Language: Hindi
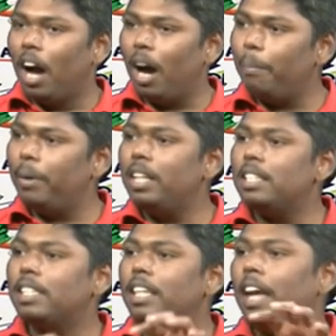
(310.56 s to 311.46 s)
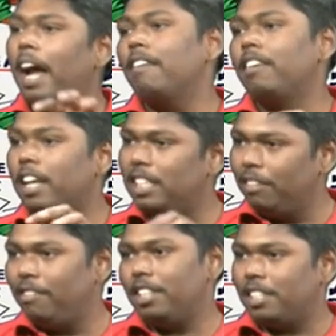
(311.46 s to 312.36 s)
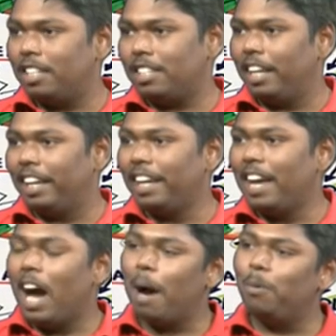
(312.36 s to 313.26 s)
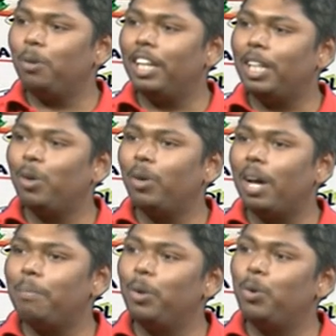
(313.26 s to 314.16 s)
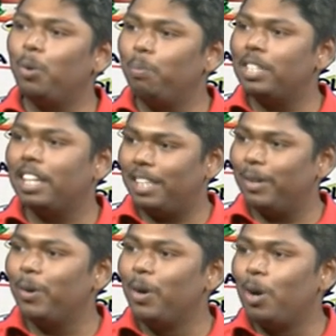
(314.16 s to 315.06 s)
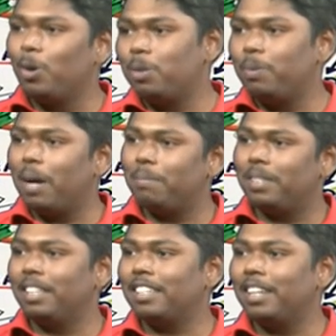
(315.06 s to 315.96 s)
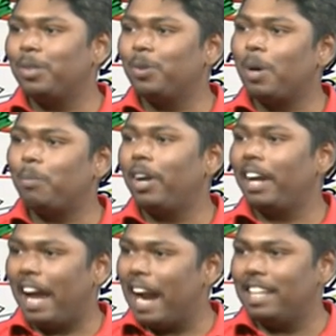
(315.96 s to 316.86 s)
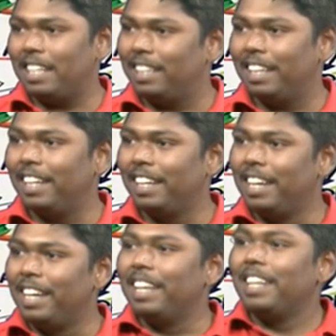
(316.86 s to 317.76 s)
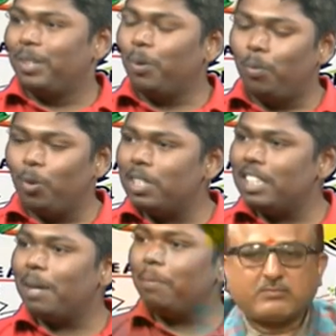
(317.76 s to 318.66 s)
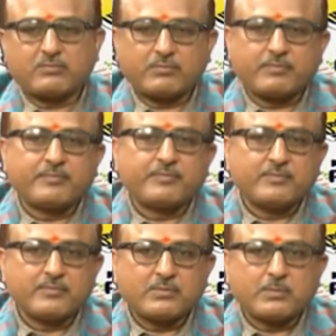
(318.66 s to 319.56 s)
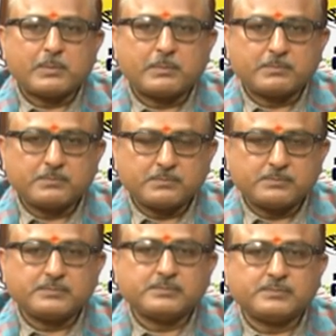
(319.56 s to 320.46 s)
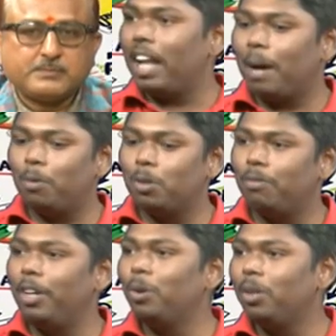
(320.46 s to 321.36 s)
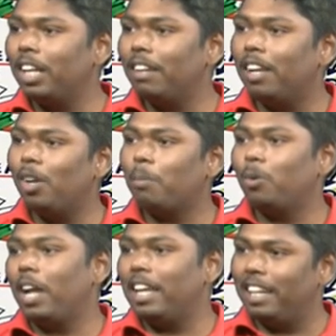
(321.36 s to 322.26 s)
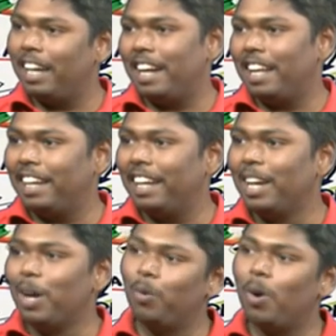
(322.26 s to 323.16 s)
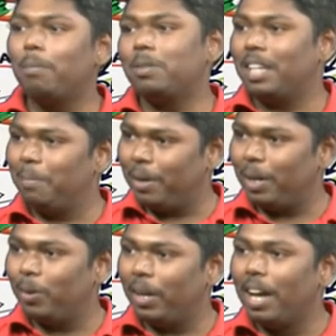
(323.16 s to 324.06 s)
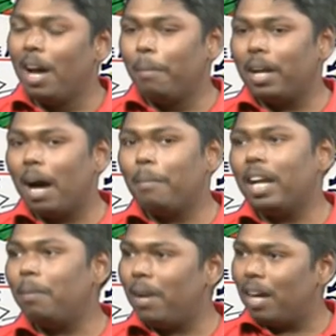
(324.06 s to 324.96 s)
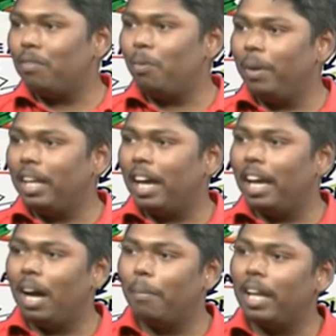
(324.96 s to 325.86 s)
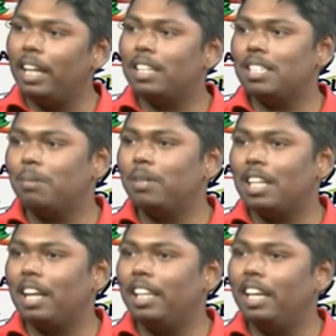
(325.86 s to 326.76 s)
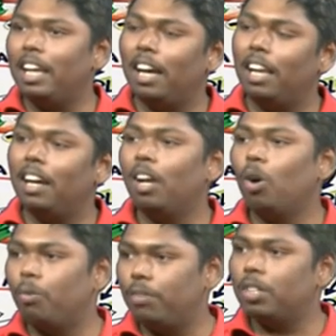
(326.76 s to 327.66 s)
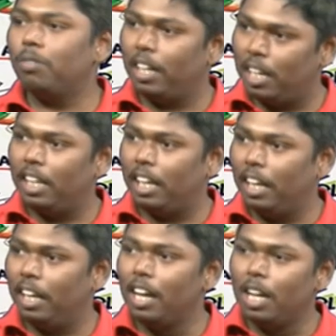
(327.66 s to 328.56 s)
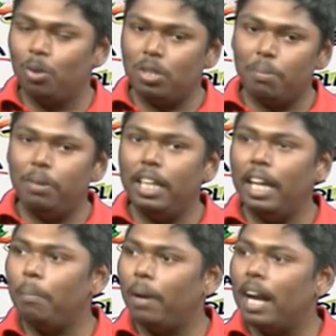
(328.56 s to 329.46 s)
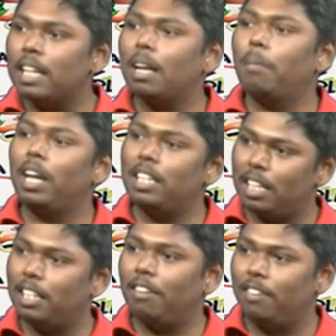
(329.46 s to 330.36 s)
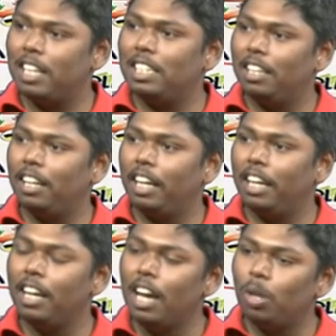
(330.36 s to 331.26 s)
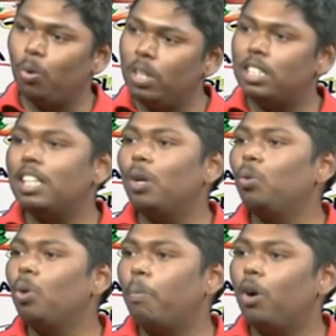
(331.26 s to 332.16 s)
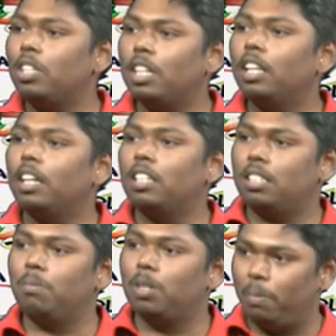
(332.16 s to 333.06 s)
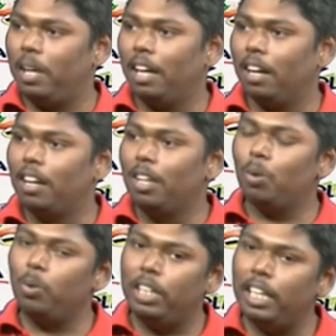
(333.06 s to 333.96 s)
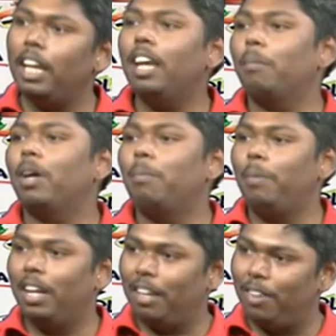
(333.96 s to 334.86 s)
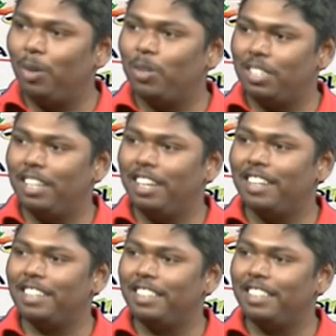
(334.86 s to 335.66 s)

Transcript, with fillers: हम इनसे एडवर्टाइजिंग फी चार्ज करेंगे आप लोग देखते हो आप यूट्यूब में जाते हो कुछ भी आप सर्च करते हो तो आपको ऐड आ जाता है ऐड आ जाता है तो वो चीज़ आप क्या होता है ना उस टाइम वो रिलेवेंट नहीं होता है वो ऐड आप कुछ वीडियो देखने वाले हो आपको नाइकी का ऐड आ गया वो आप स्किप कर दोगे बट हमारे प्लेटफॉर्म में क्या है हमारे कस्टमर्स आते हैं अलग अलग ऑफर्स वगैरह देखने तो जब ये ब्रांड्स हमारे साथ एडवर्टाइजिंग करेंगे तो इससे उनको बहुत ज़्यादा कस्टमर्स मिलेगा तो ये है हमारा मेन रेवेन्यू का जरिया